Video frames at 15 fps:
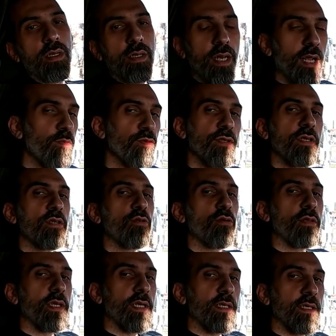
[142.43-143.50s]
Gel bunları
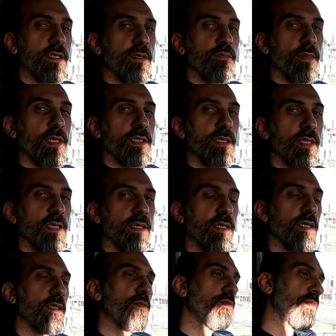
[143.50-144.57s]
yolda anlatayım ben sana.
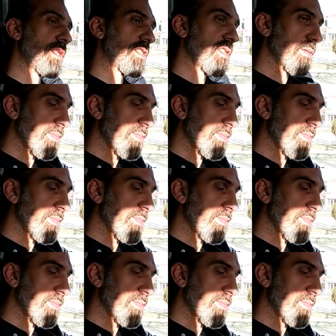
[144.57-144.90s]
Hadi bir marş